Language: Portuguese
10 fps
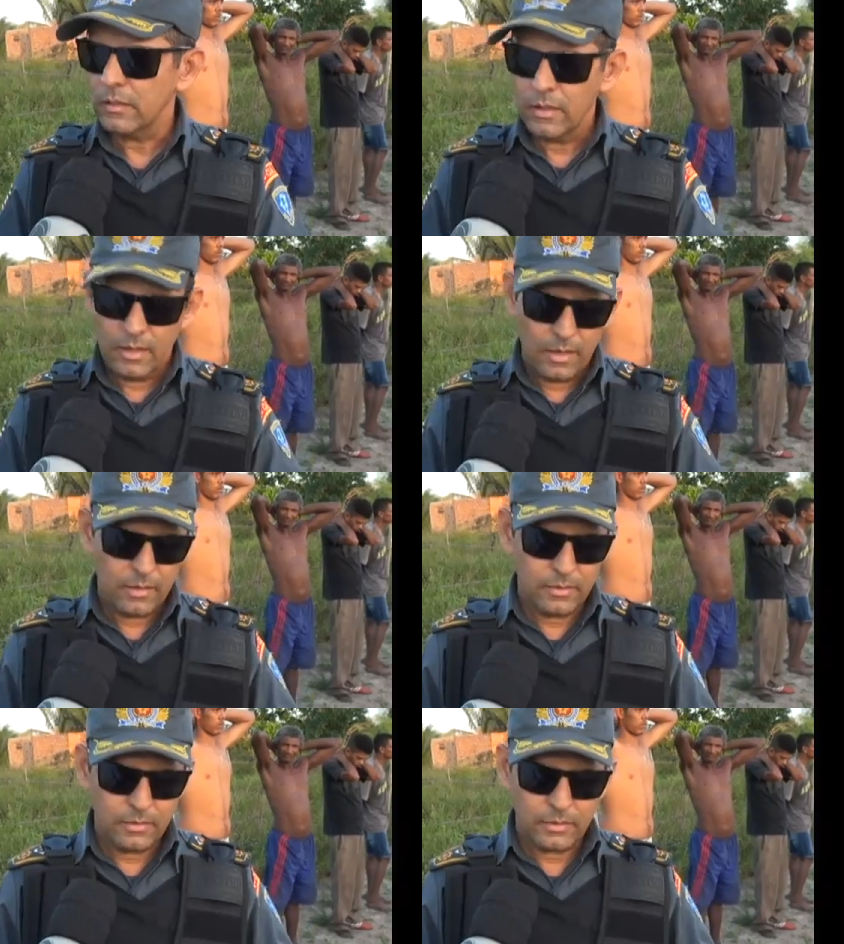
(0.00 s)
Para o
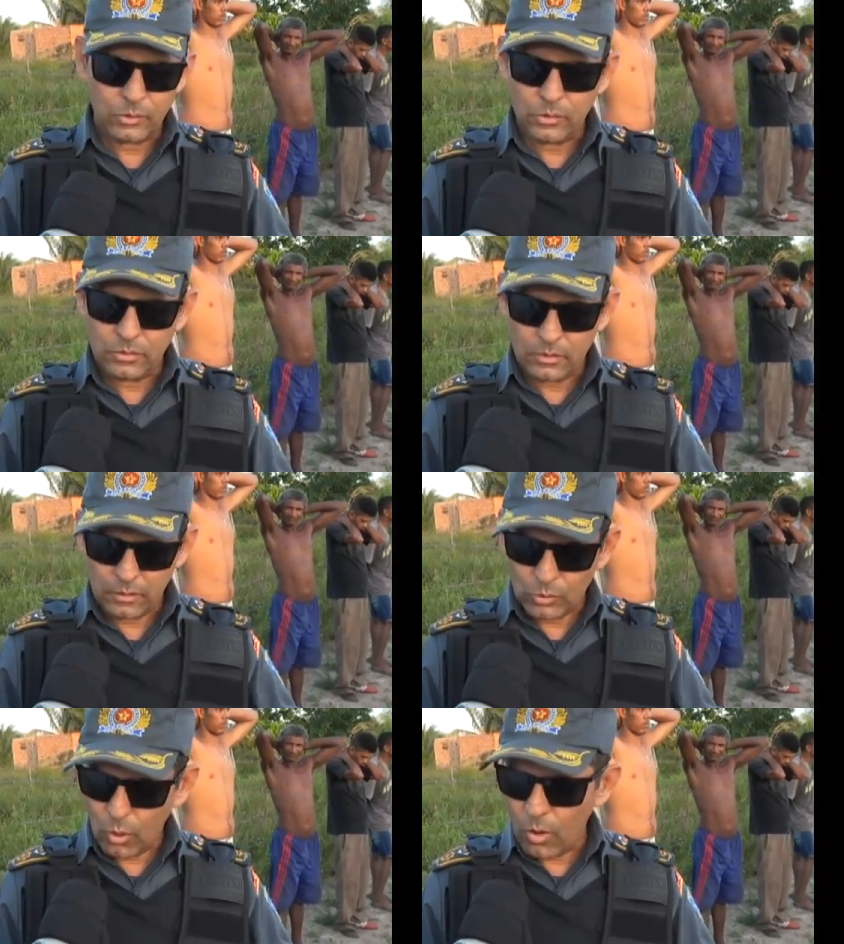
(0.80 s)
Major
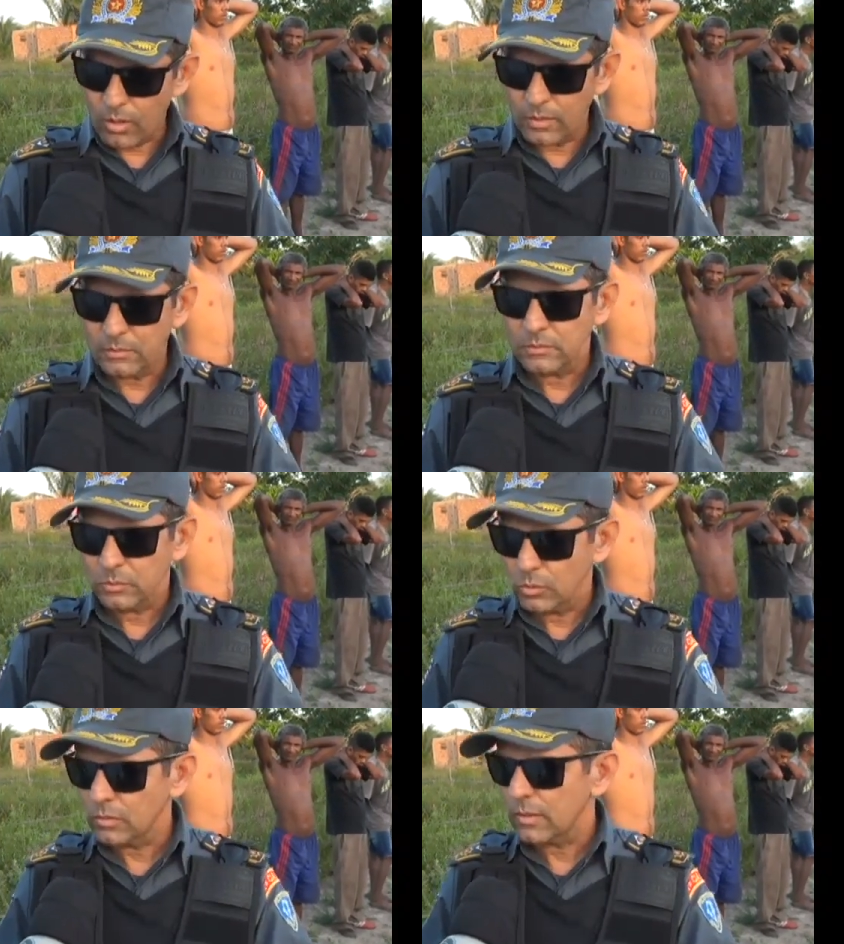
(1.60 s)
Pereira, os
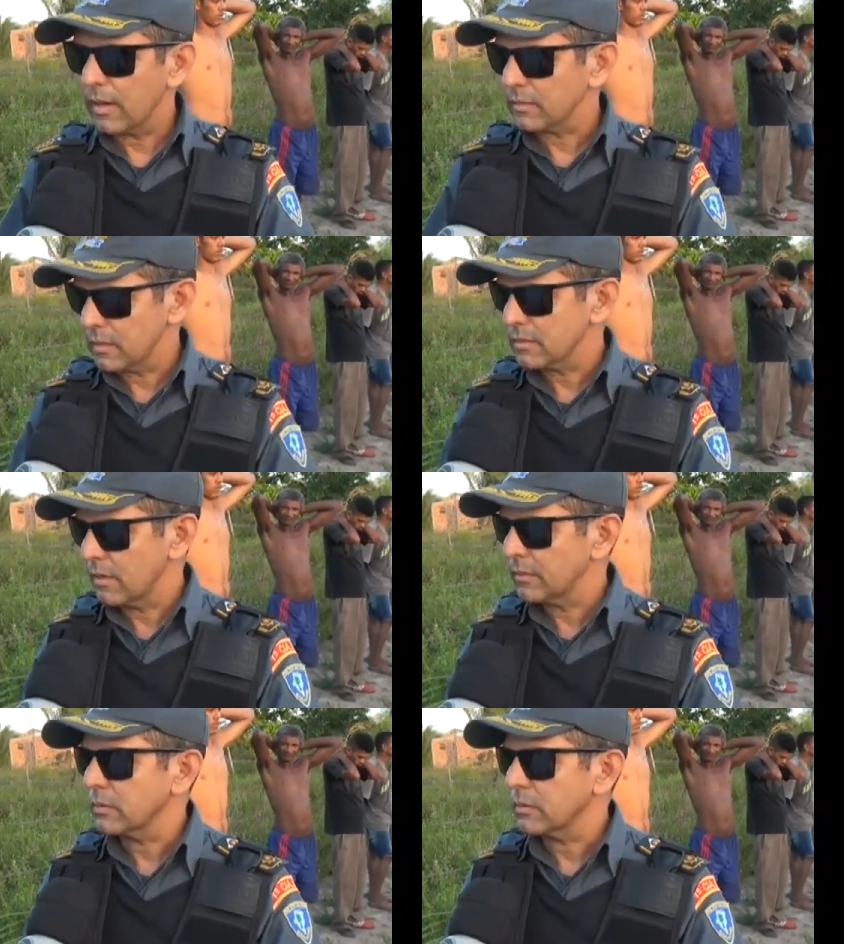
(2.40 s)
indícios não deixam